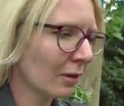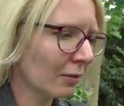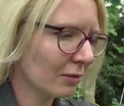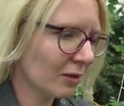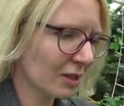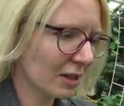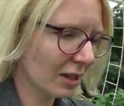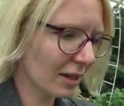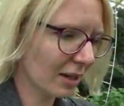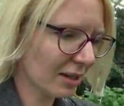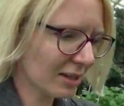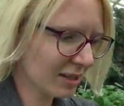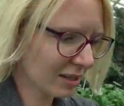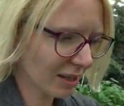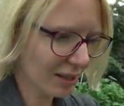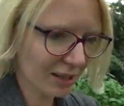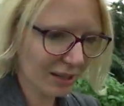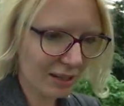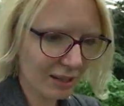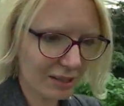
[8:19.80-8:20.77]
Все
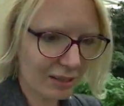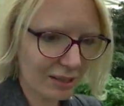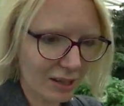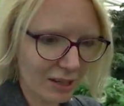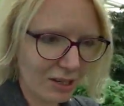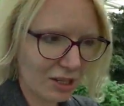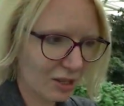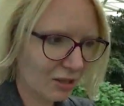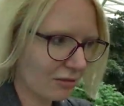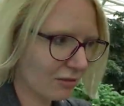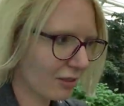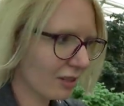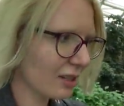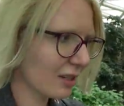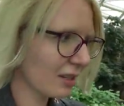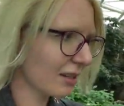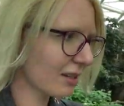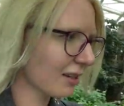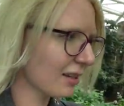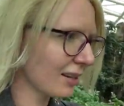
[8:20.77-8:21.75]
растения здесь
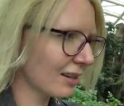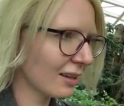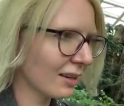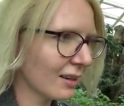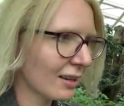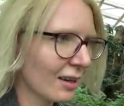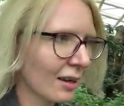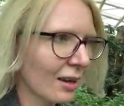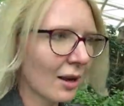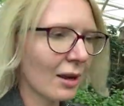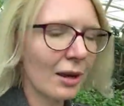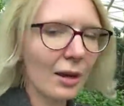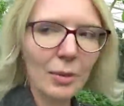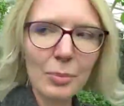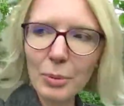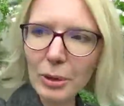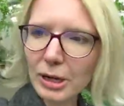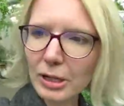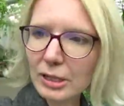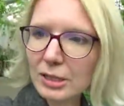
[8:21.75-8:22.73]
живые. И
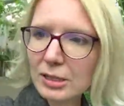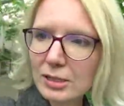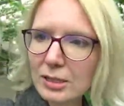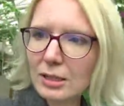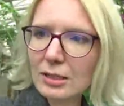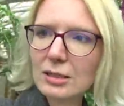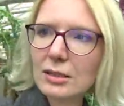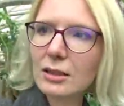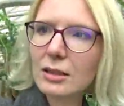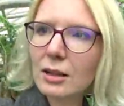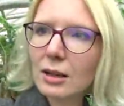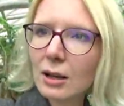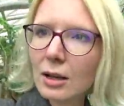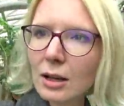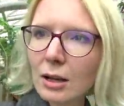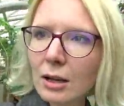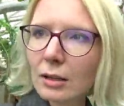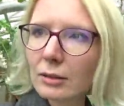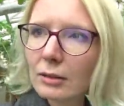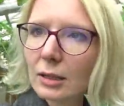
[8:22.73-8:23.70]
парк, кстати,
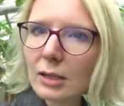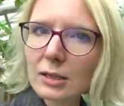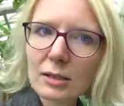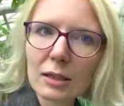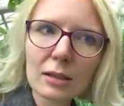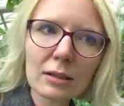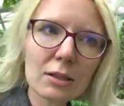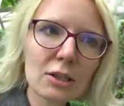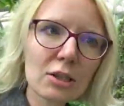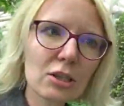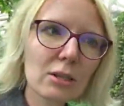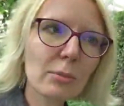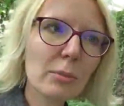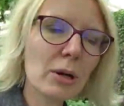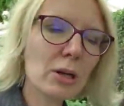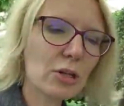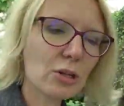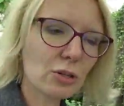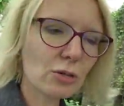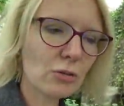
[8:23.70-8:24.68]
достаточно
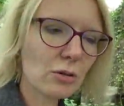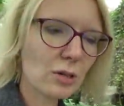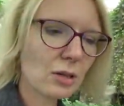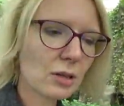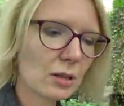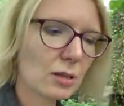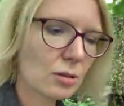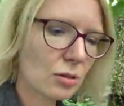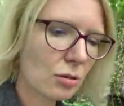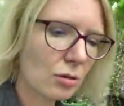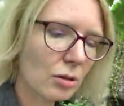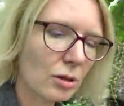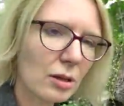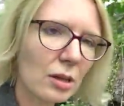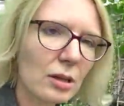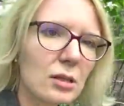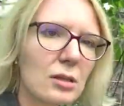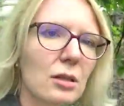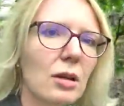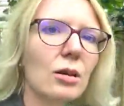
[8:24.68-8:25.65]
большой. И, насколько
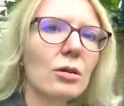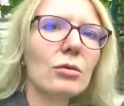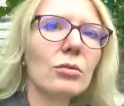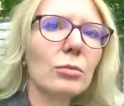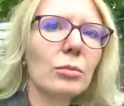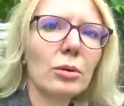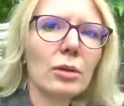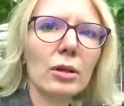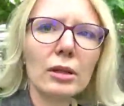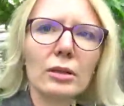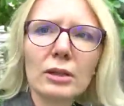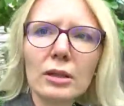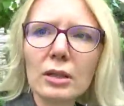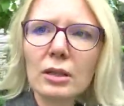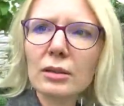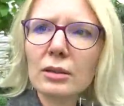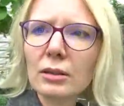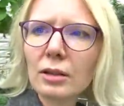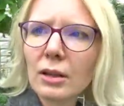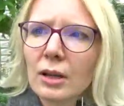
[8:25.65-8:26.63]
я знаю, он был
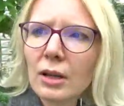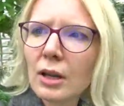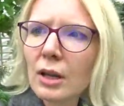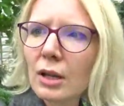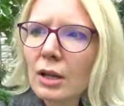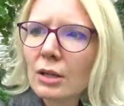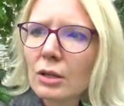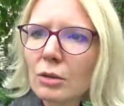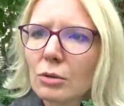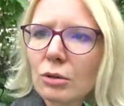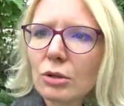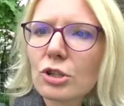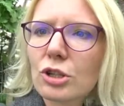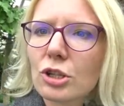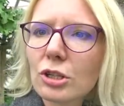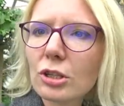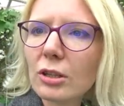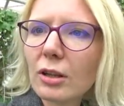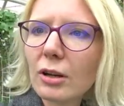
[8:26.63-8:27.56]
открыт не очень